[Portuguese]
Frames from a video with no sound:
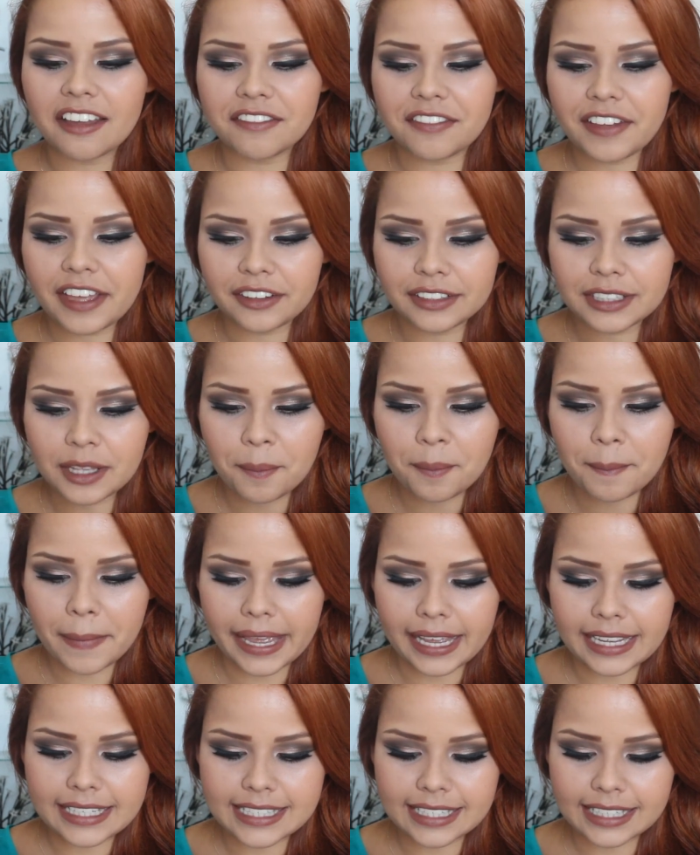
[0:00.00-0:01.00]
Veio
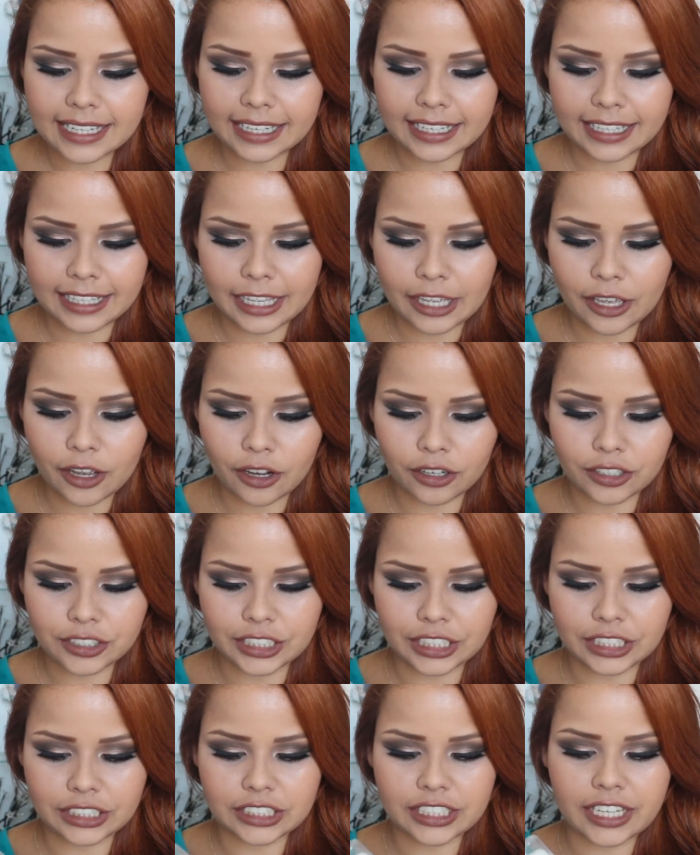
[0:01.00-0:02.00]
também esse daqui, ó,
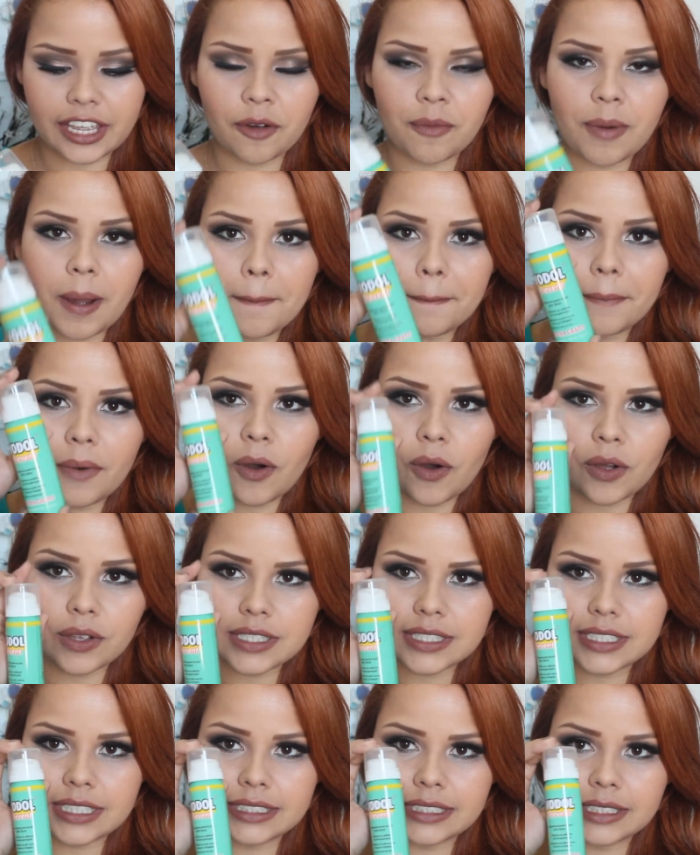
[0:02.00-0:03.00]
gente, que é uma
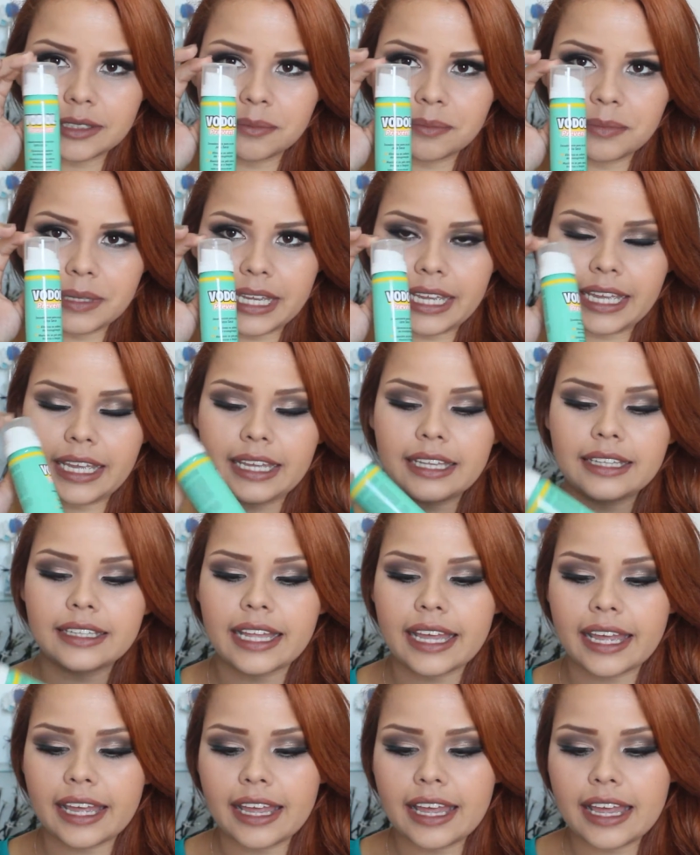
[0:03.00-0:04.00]
amostra também,
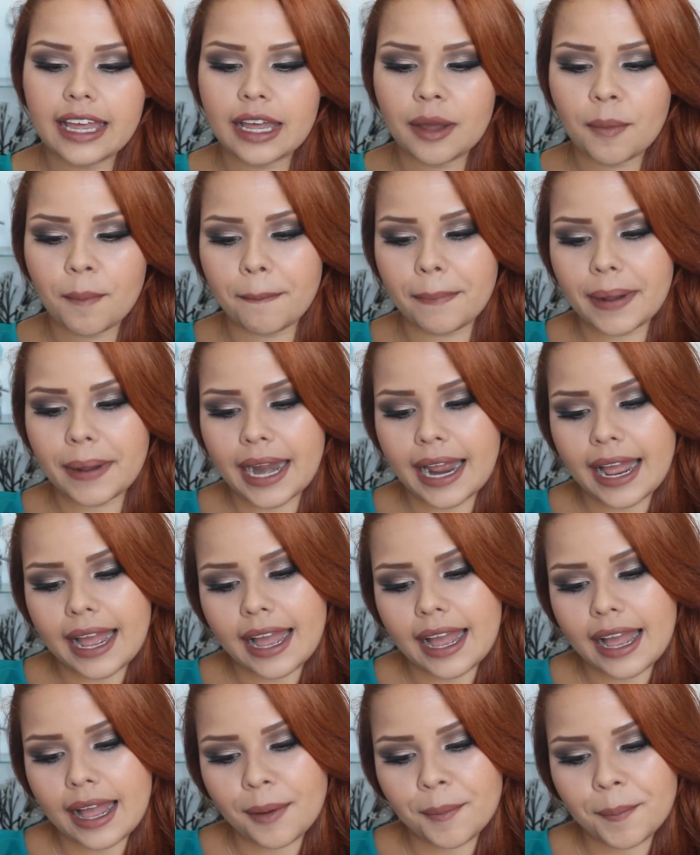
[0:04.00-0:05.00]
né,
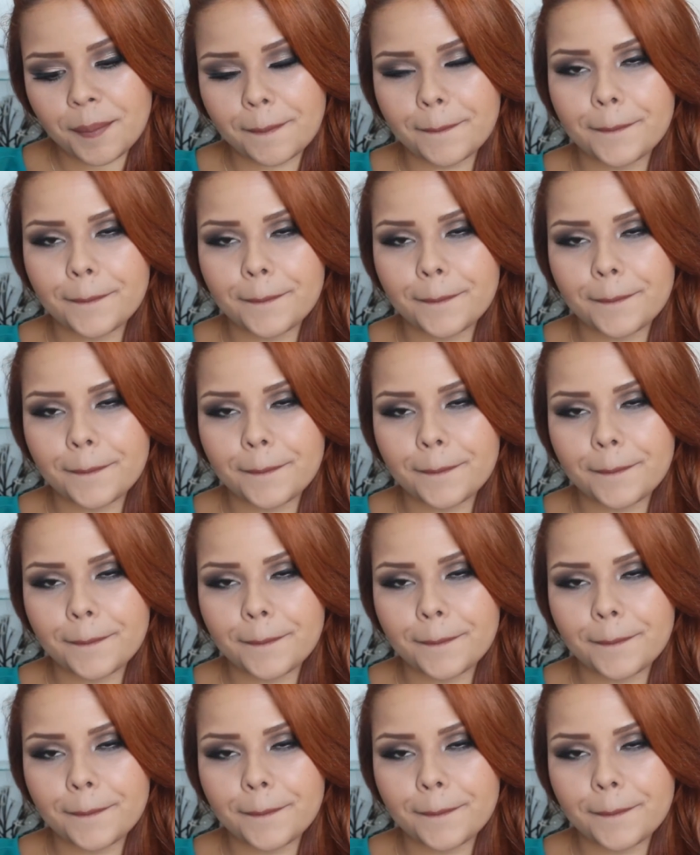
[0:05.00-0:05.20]
pra